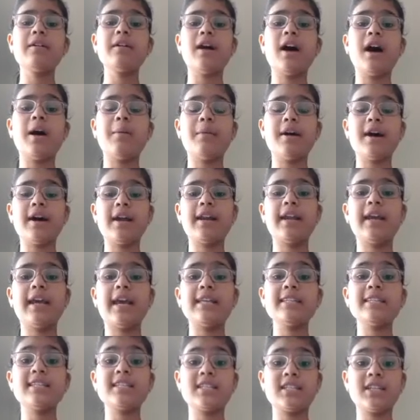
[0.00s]
हमारे
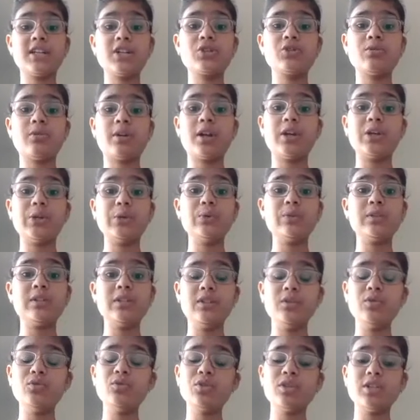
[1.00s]
एंसेस्टर्स द्वारा यूज
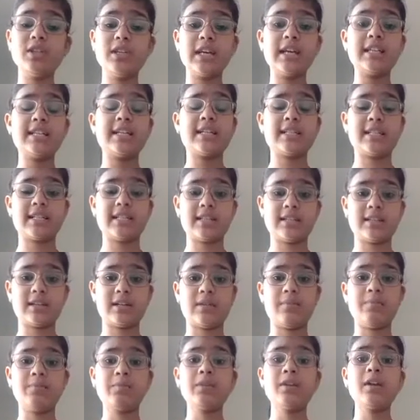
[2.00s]
यूज किया जाता
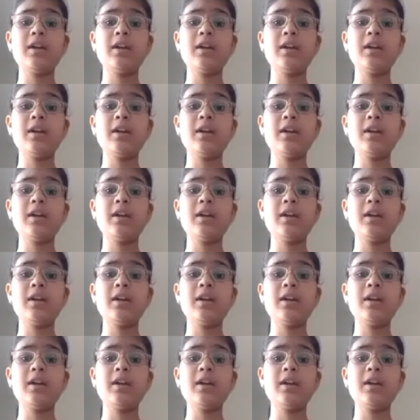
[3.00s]
था